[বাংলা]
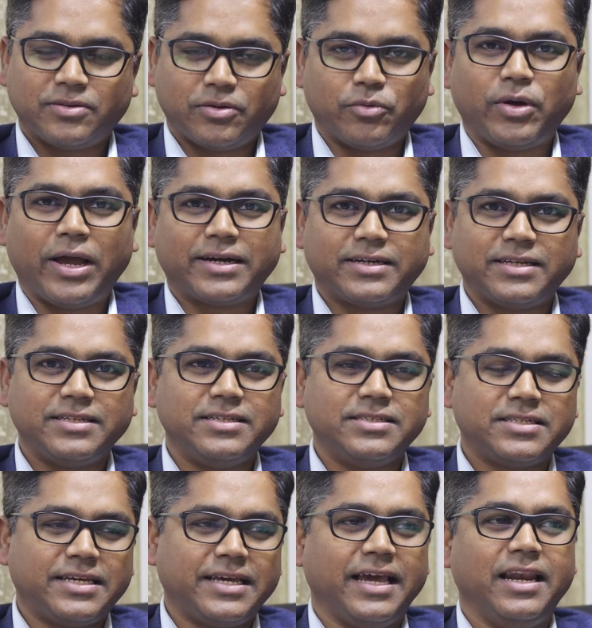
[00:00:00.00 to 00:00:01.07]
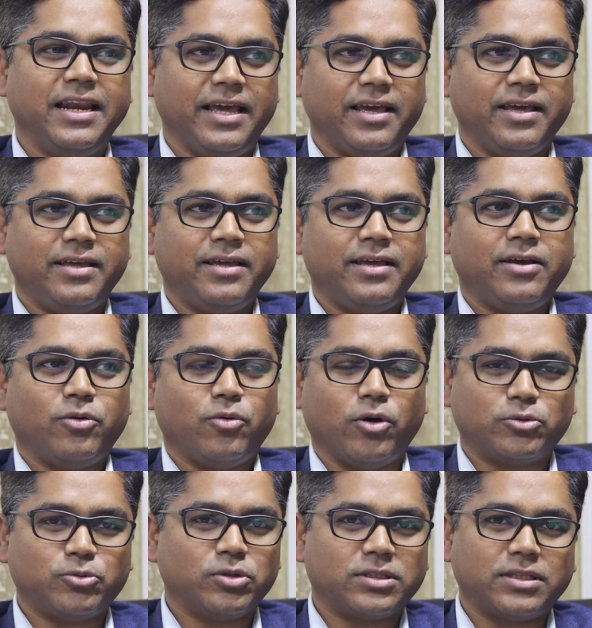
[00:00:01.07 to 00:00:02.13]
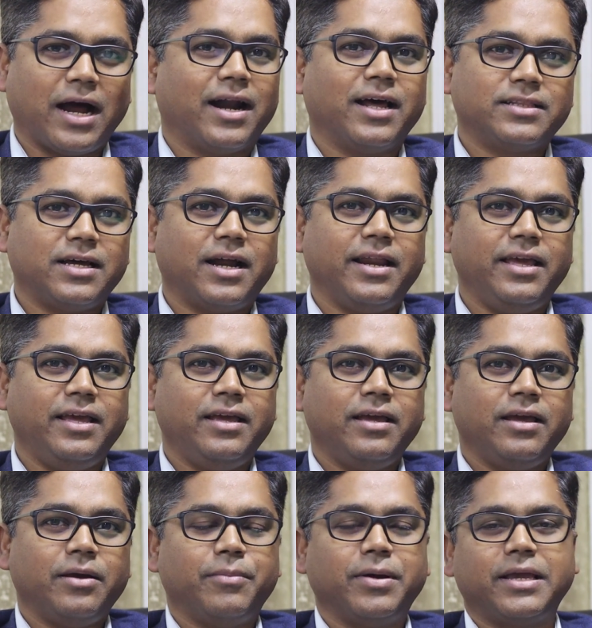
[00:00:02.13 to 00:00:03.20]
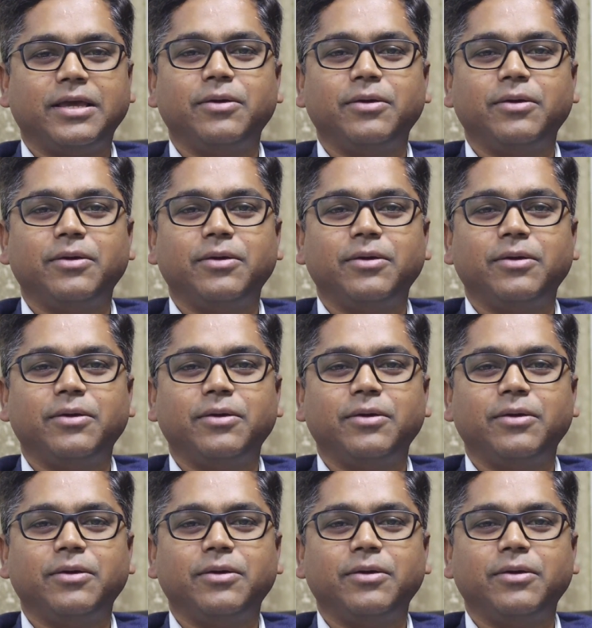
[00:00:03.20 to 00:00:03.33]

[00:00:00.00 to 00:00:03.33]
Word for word: কোনো একটা জিনিস খেলে কত তাড়াতাড়ি বা